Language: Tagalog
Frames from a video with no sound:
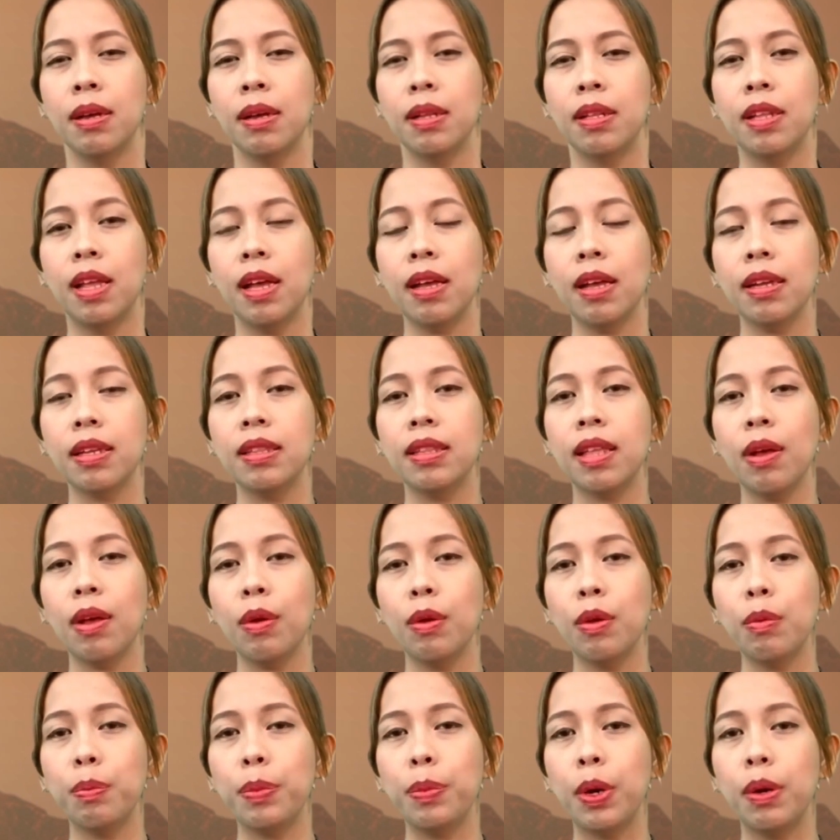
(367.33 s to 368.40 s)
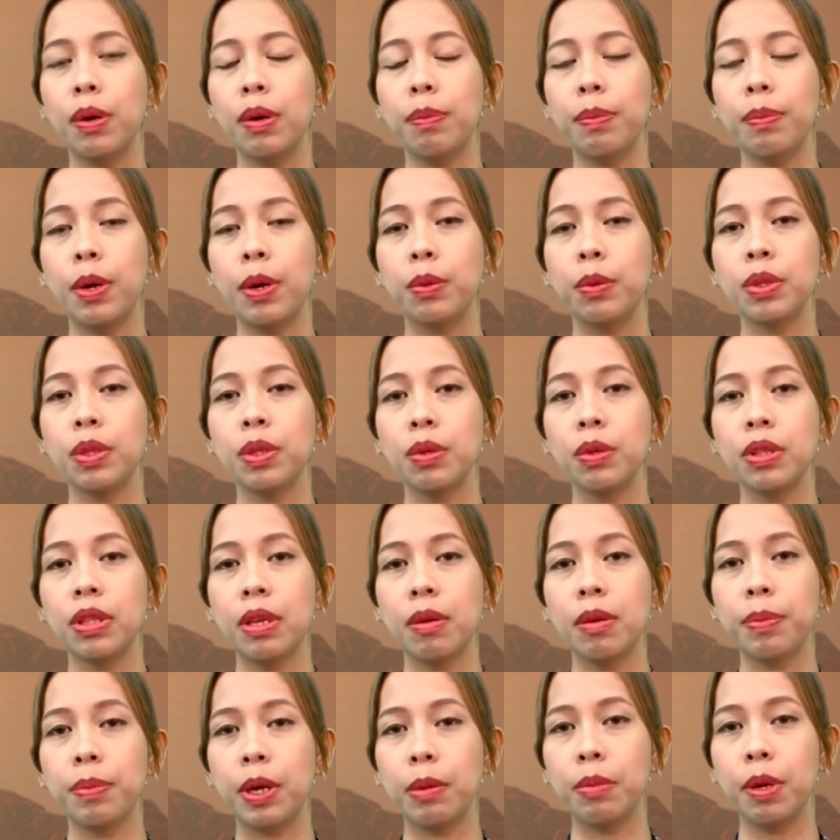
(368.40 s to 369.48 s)
nakita ko yung pa-
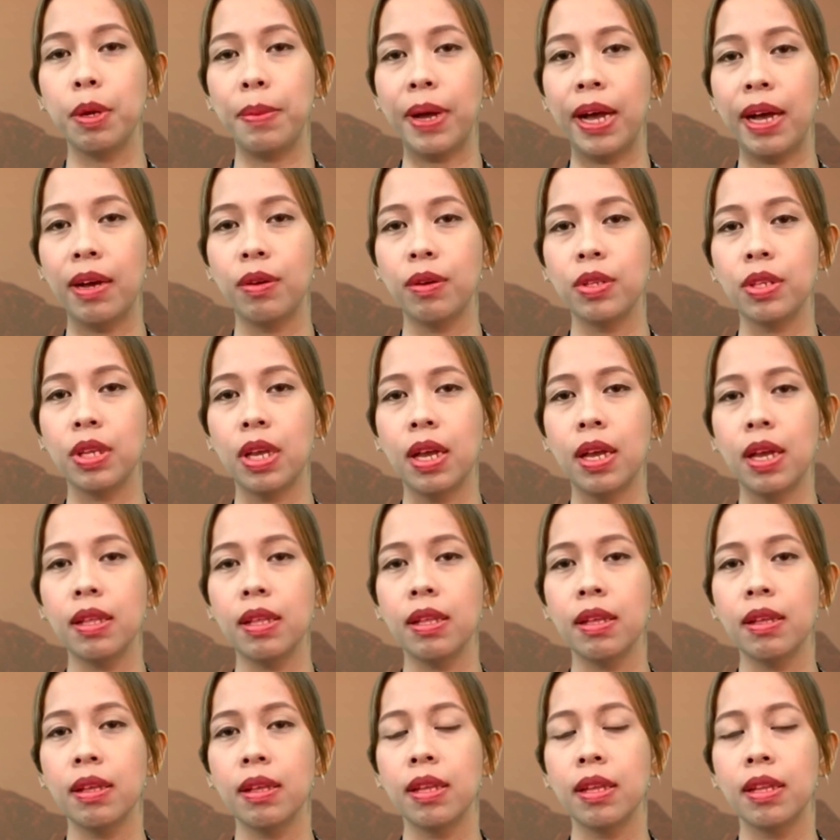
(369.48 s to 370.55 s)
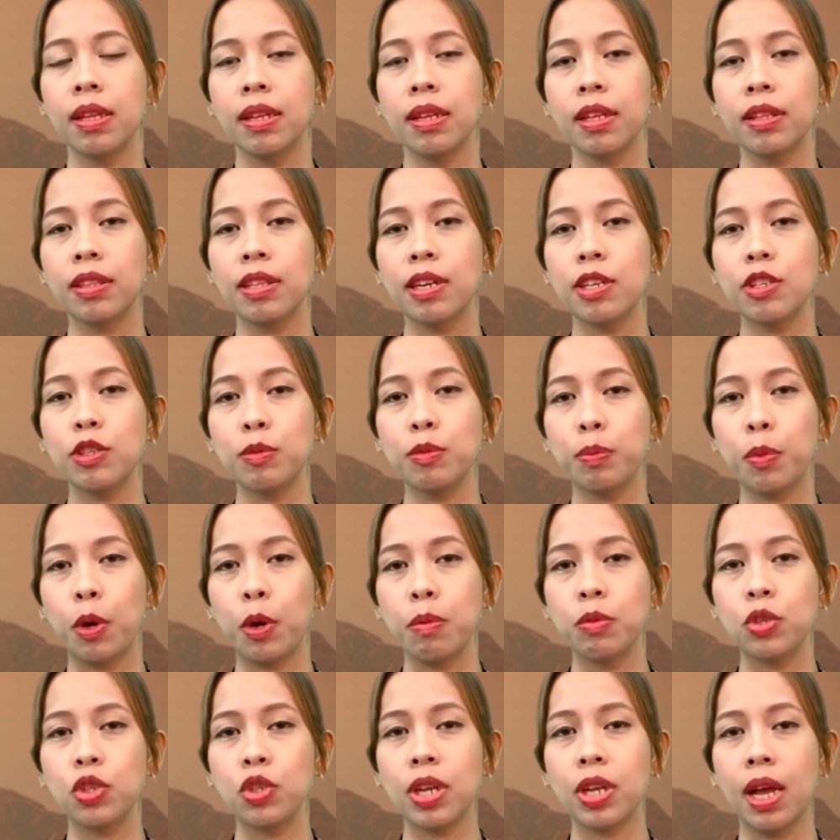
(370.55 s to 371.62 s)
paunti-unting pagbabago niya.
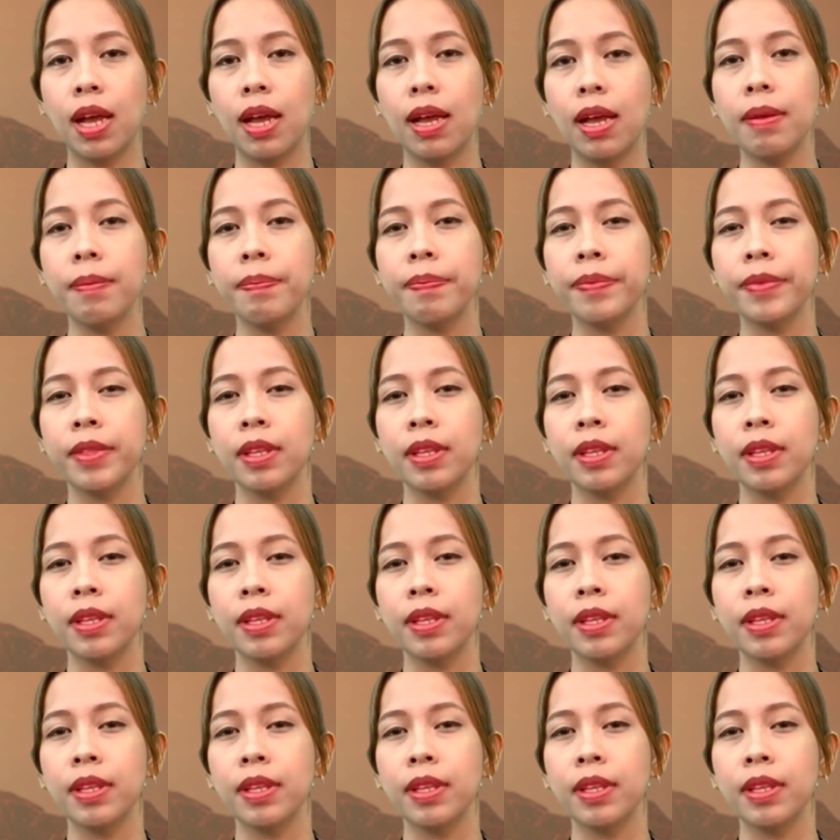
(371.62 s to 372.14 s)
Nag-transform siya.